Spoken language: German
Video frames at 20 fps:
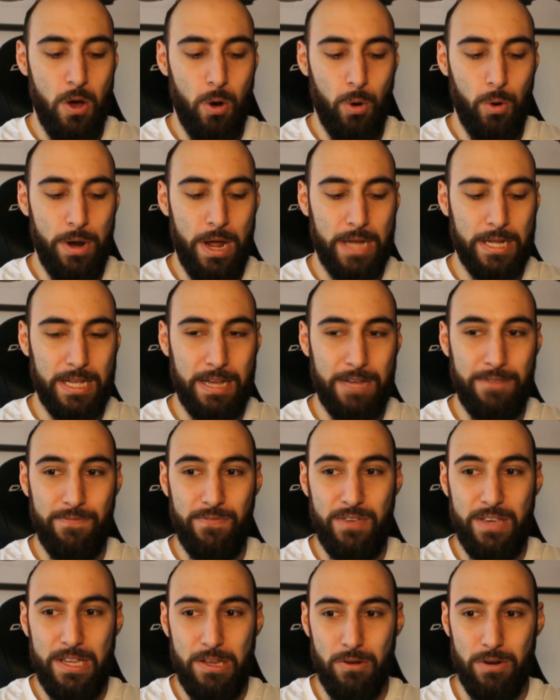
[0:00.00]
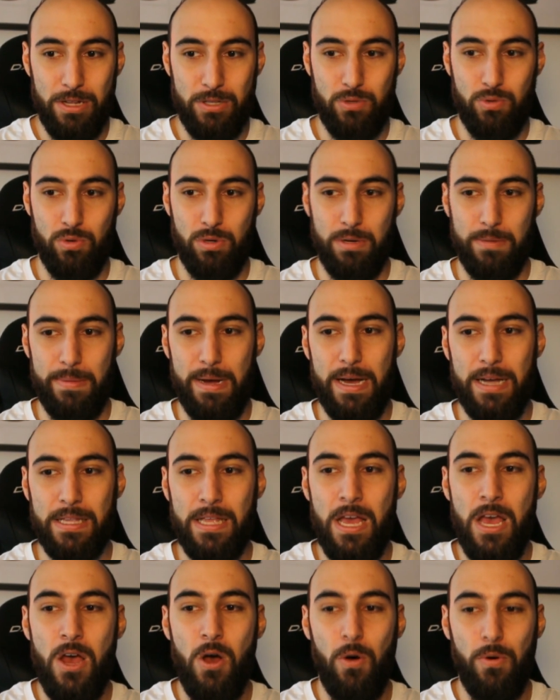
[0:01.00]
und hat ein Video dazu gemacht.
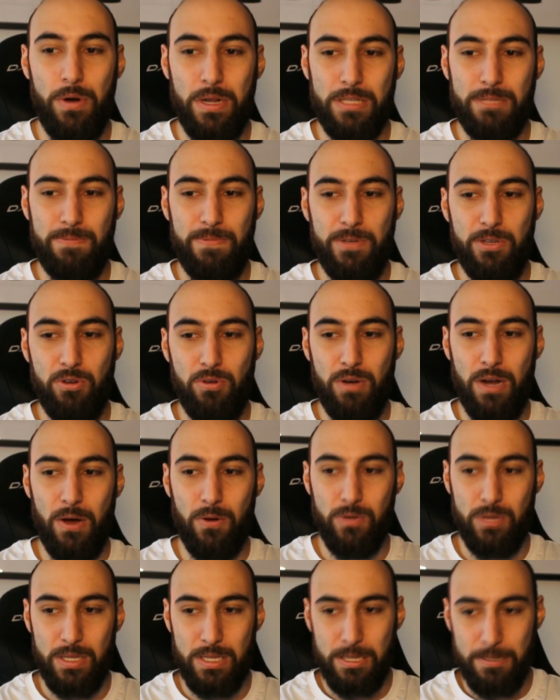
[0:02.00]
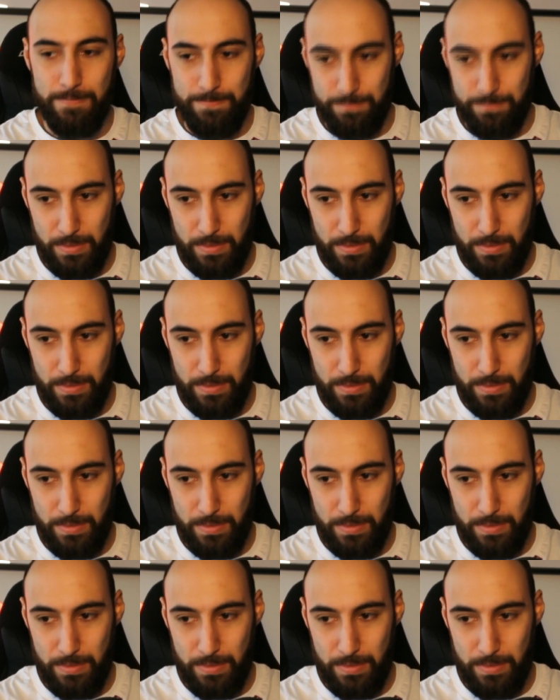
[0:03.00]
Und das Video lautet...